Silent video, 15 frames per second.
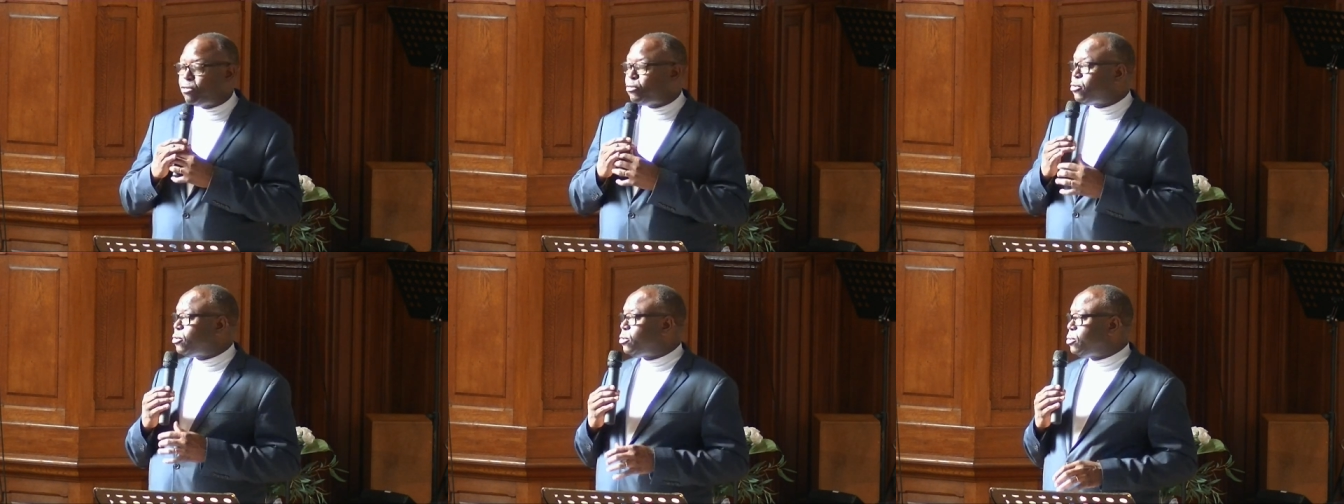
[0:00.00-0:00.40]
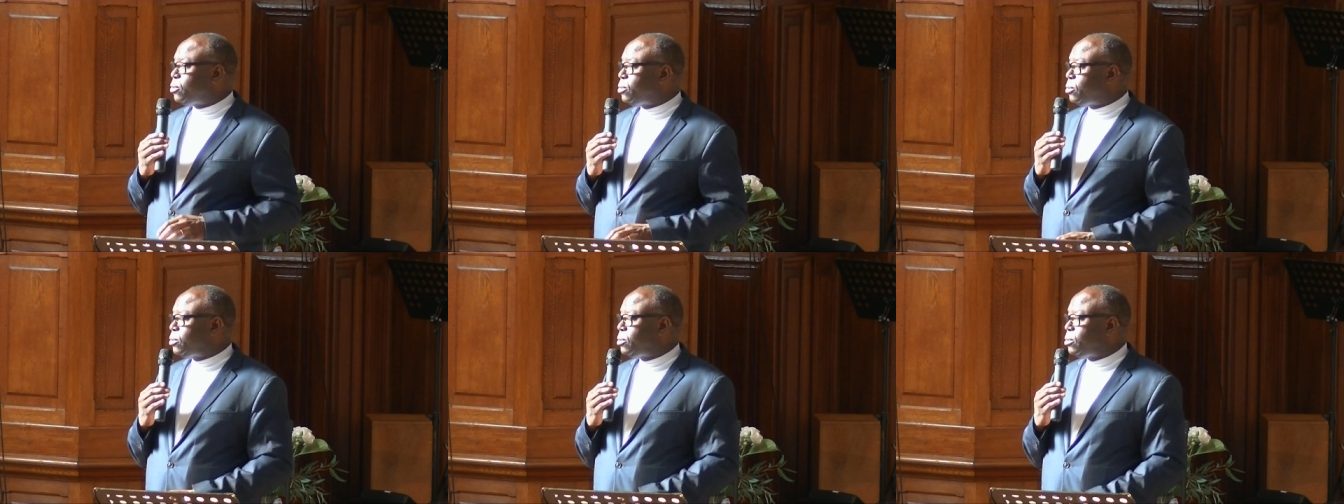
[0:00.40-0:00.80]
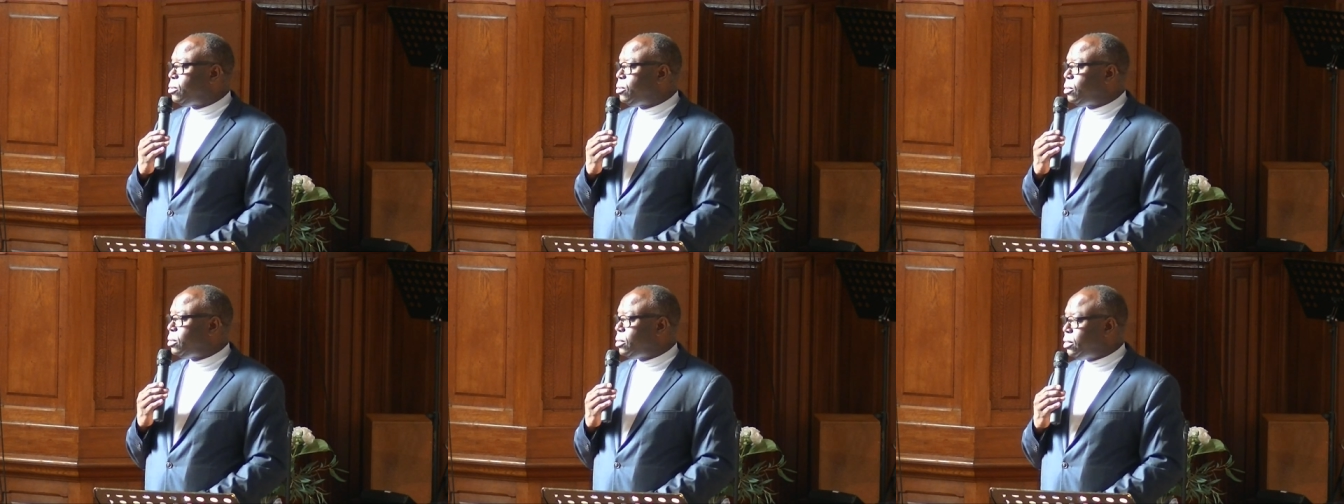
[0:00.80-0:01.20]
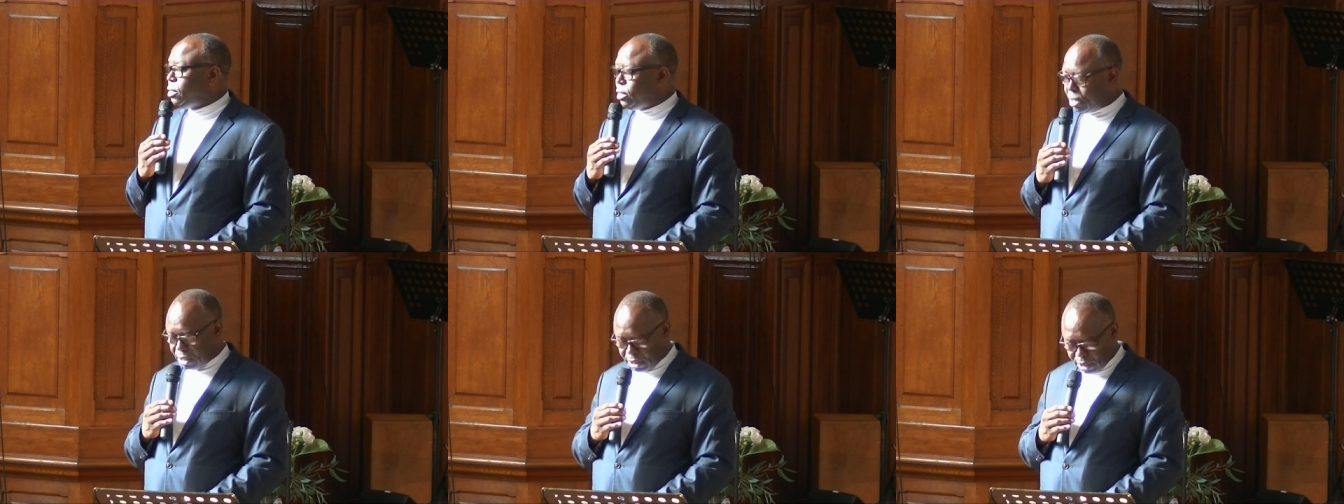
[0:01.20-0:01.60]
font
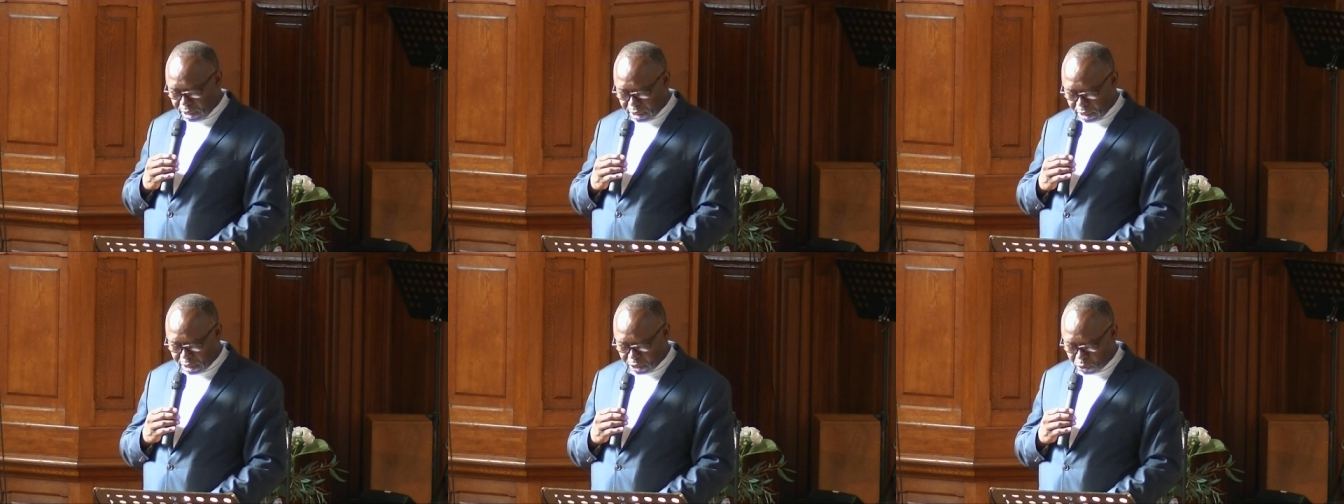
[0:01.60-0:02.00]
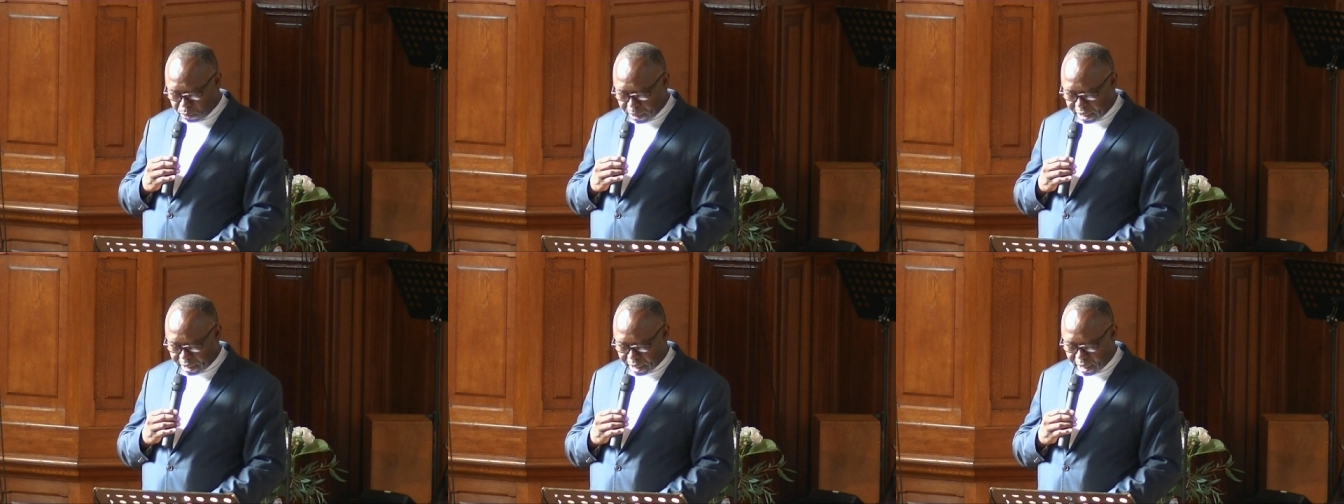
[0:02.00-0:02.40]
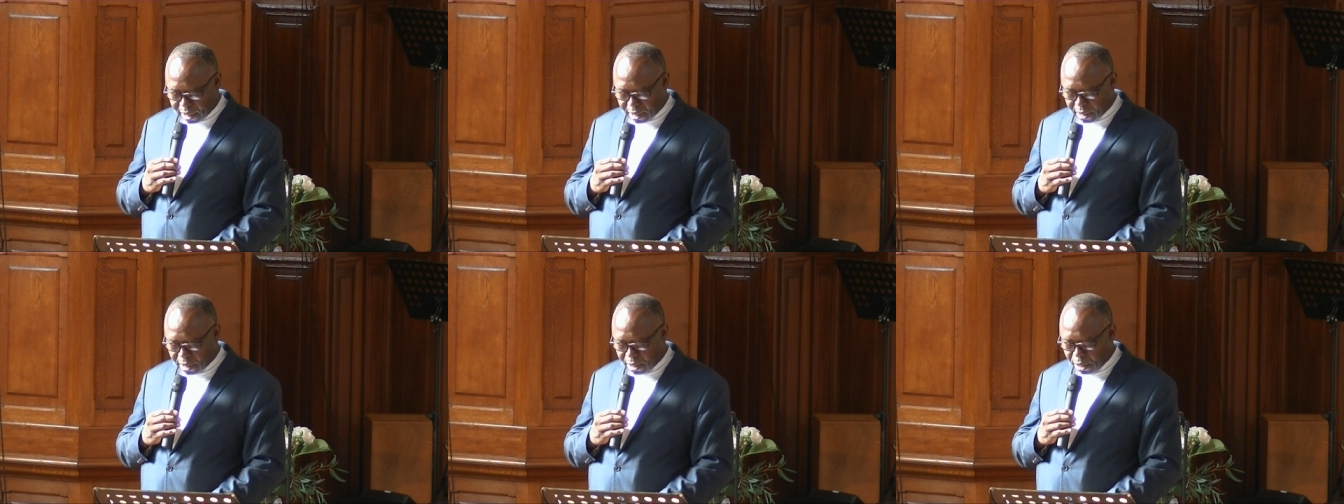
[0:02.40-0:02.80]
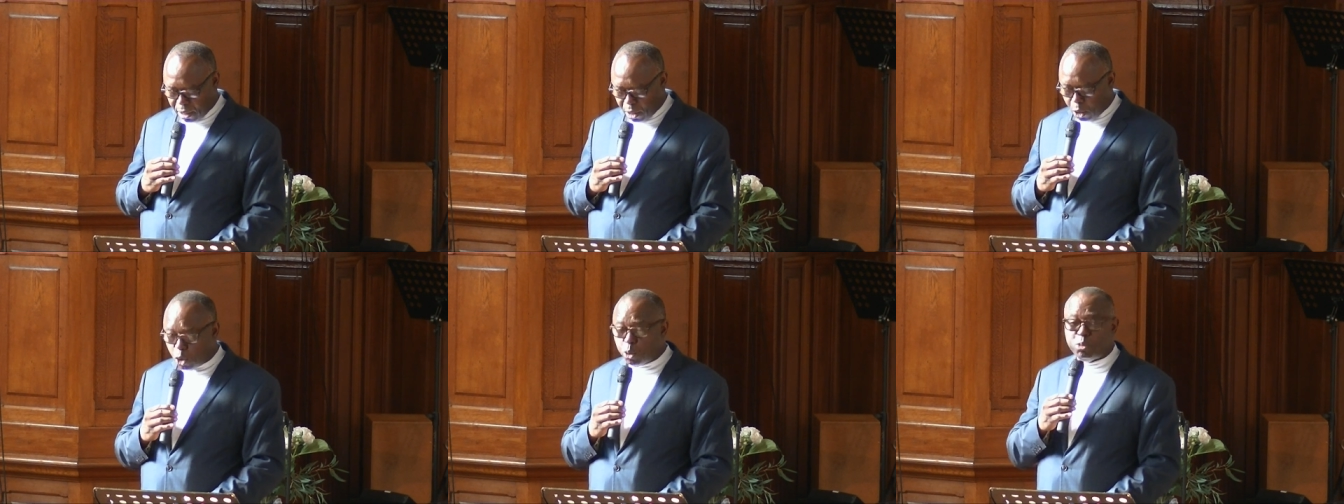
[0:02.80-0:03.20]
ici ce matin
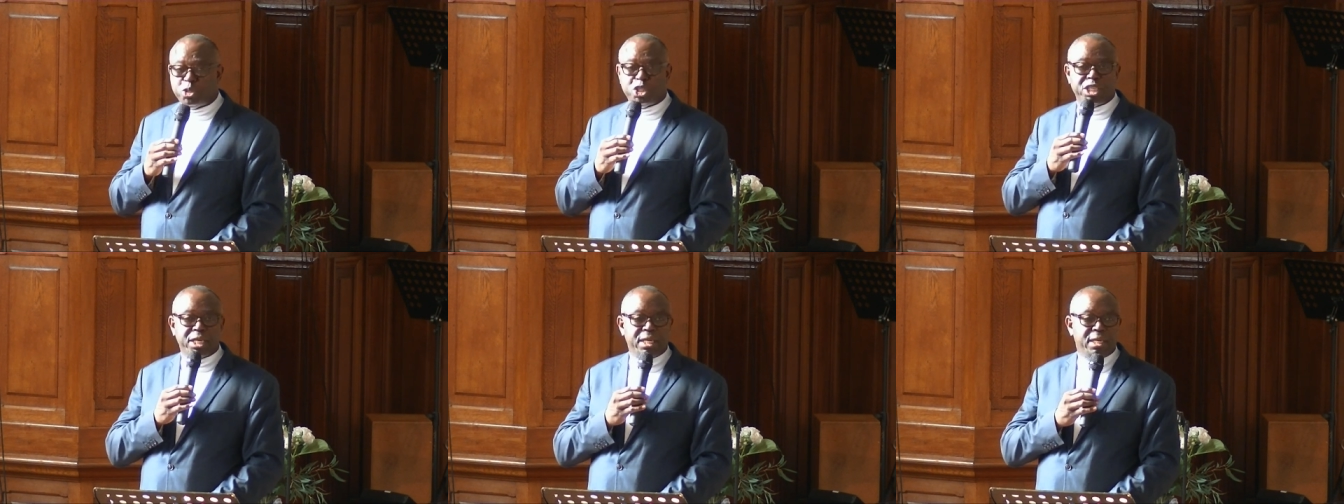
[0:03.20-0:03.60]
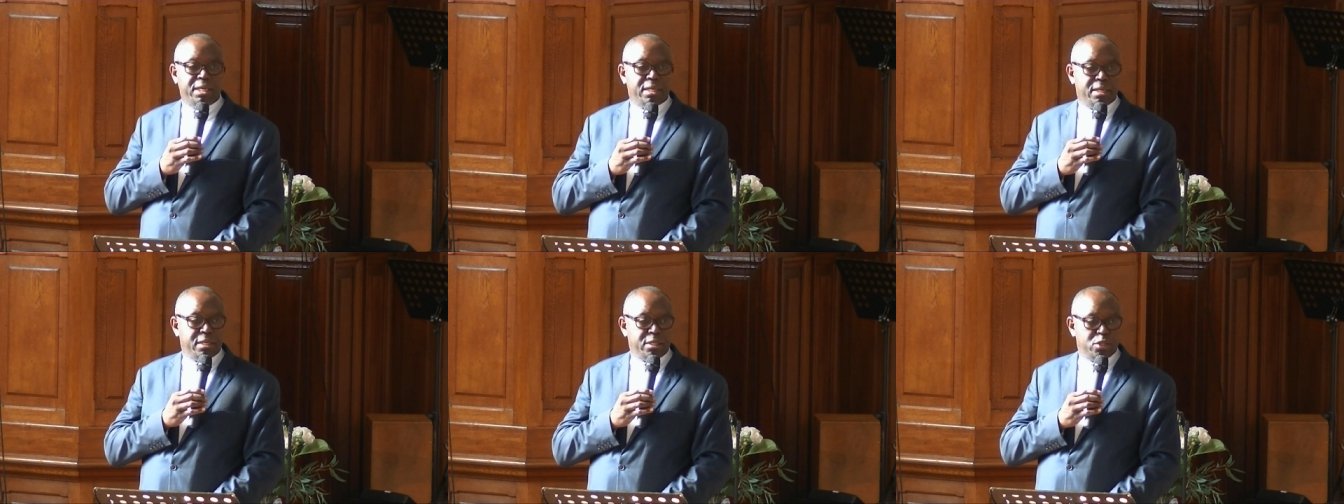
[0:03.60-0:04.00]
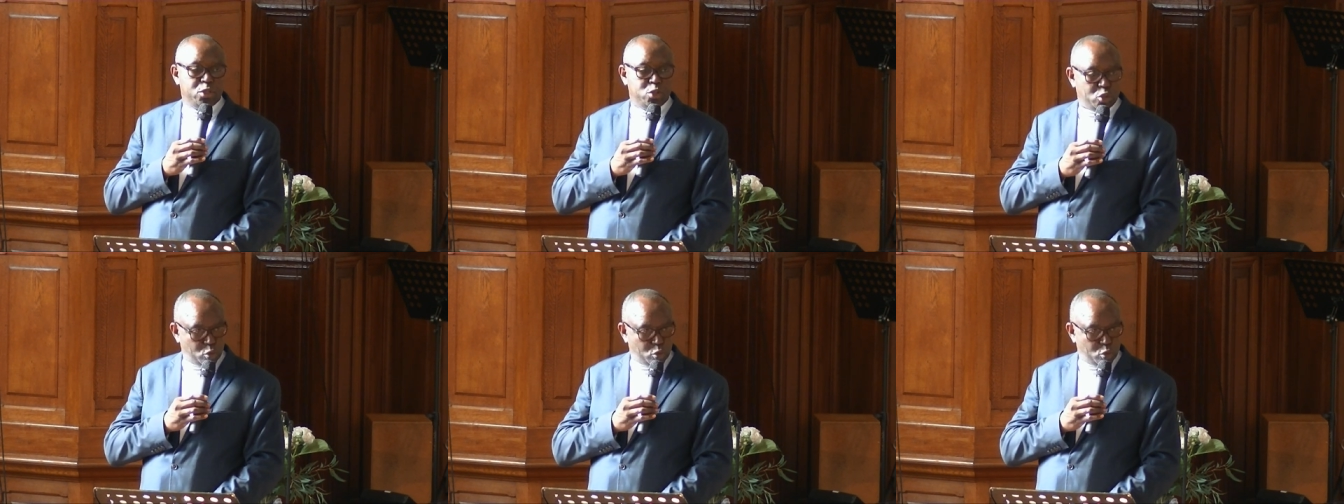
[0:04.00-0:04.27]
l'objet du